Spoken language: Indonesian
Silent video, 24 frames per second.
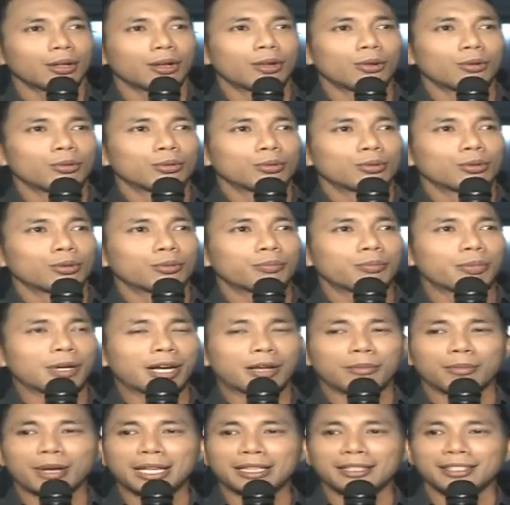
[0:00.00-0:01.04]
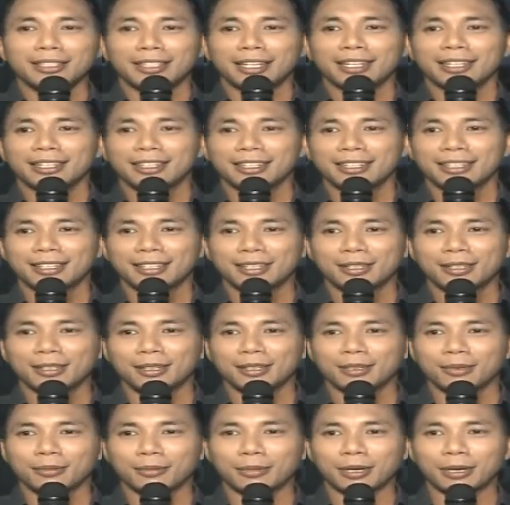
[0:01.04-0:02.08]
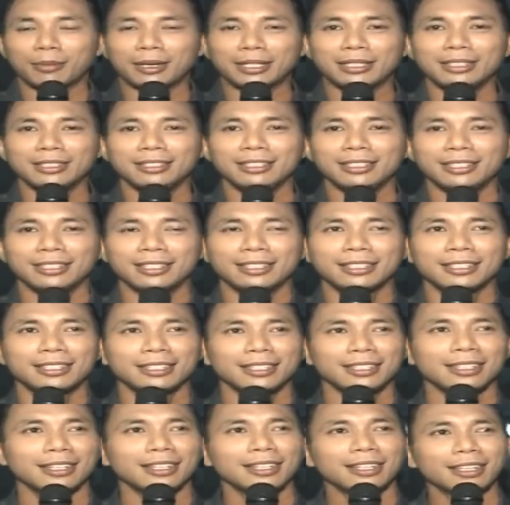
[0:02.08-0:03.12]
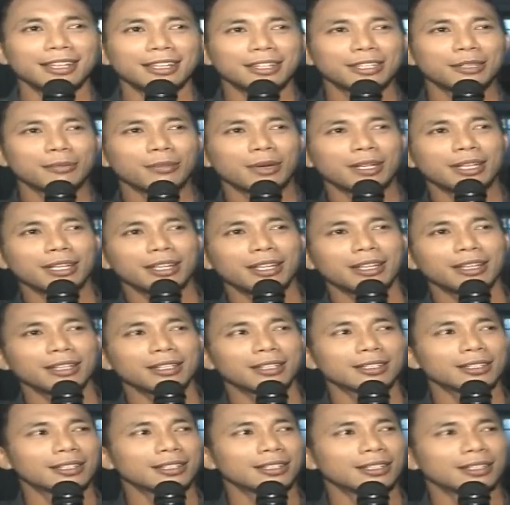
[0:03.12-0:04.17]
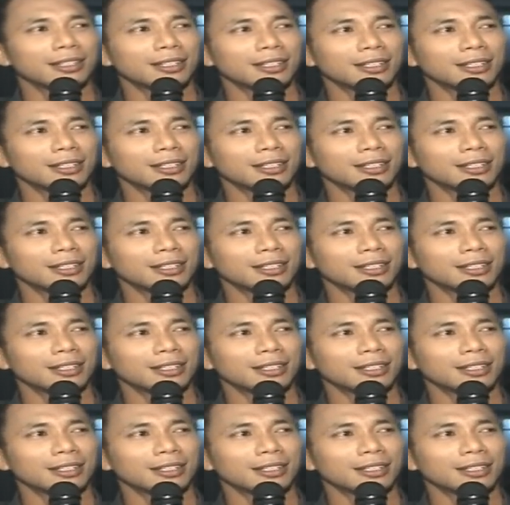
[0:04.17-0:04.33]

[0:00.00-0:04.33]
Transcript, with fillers: kalau untuk perang batin ya perang batin ya gimana ya